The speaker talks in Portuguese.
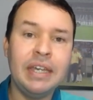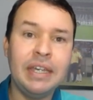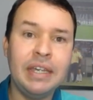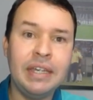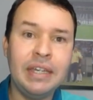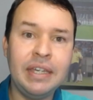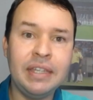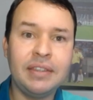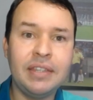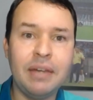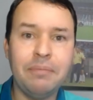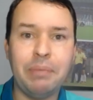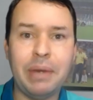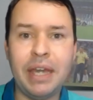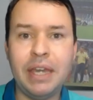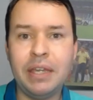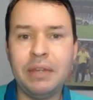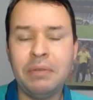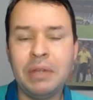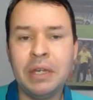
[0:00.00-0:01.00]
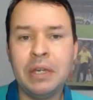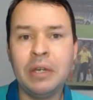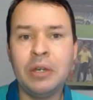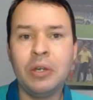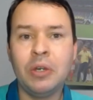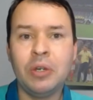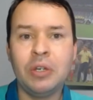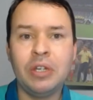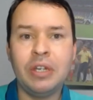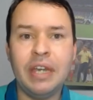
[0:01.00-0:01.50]
E também
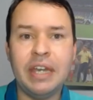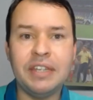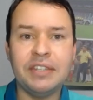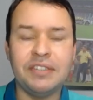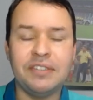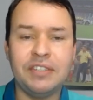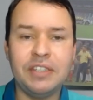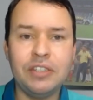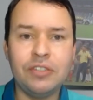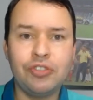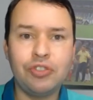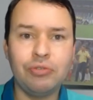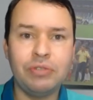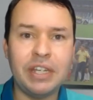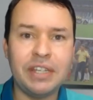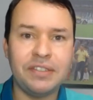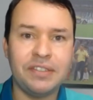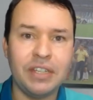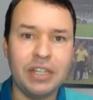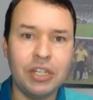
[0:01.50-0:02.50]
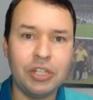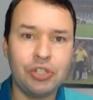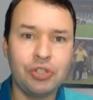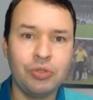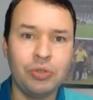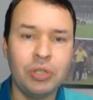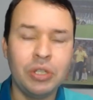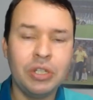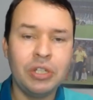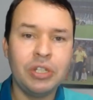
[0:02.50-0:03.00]
existe o
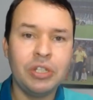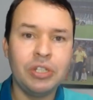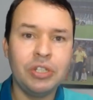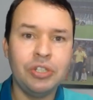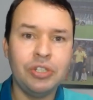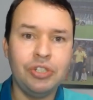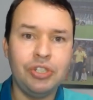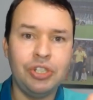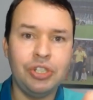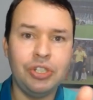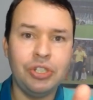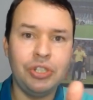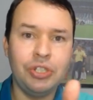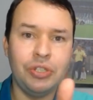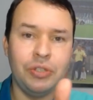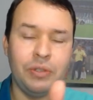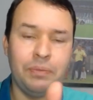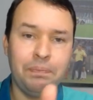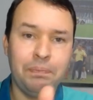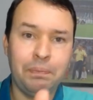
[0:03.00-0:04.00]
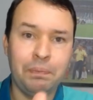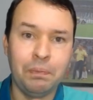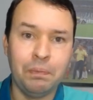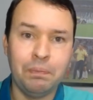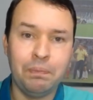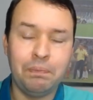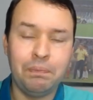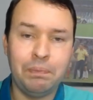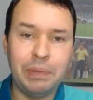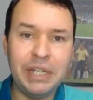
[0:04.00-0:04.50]
desejo de
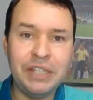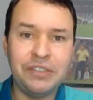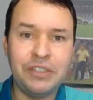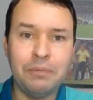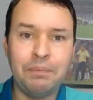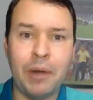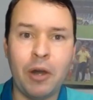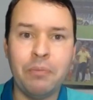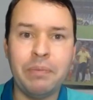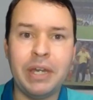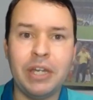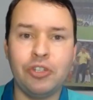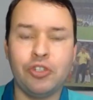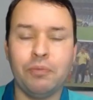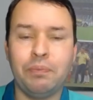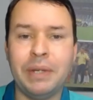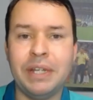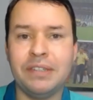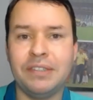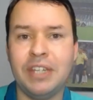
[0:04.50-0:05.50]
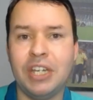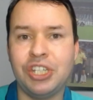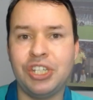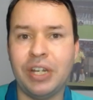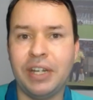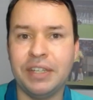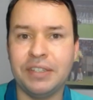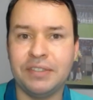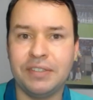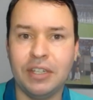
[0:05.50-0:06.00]
principalmente o presidente
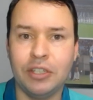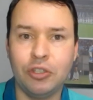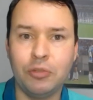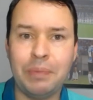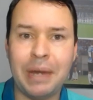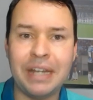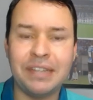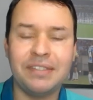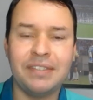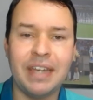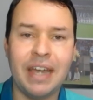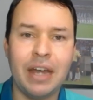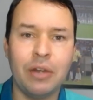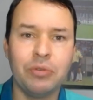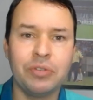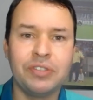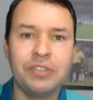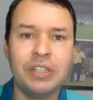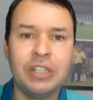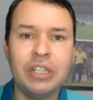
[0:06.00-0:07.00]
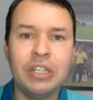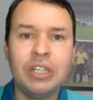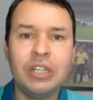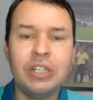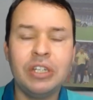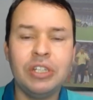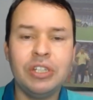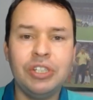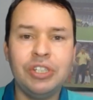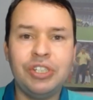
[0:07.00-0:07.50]
Alessandro Barcelos
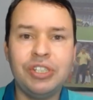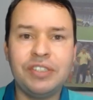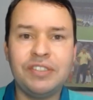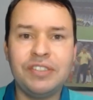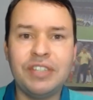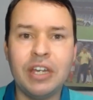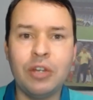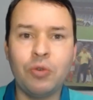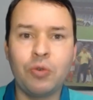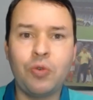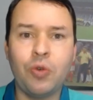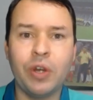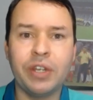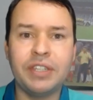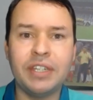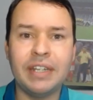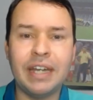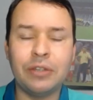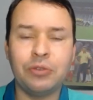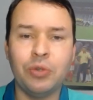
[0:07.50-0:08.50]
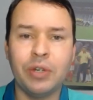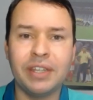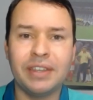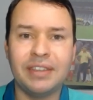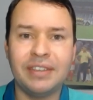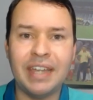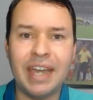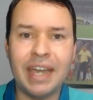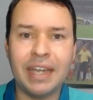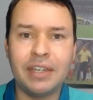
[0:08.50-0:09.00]
de ser o coordenador
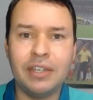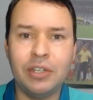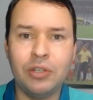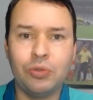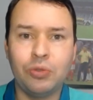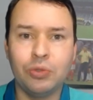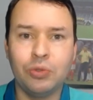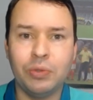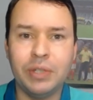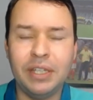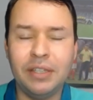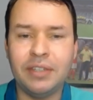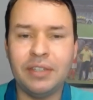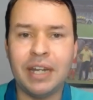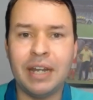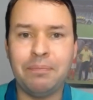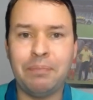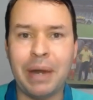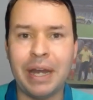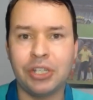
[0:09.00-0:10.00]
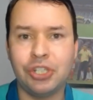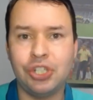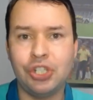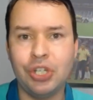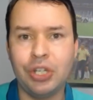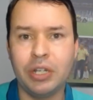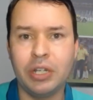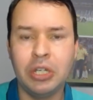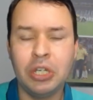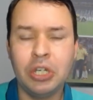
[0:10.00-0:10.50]
técnico do Inter a
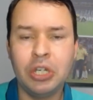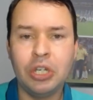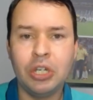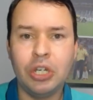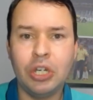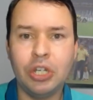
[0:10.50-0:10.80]
partir eh,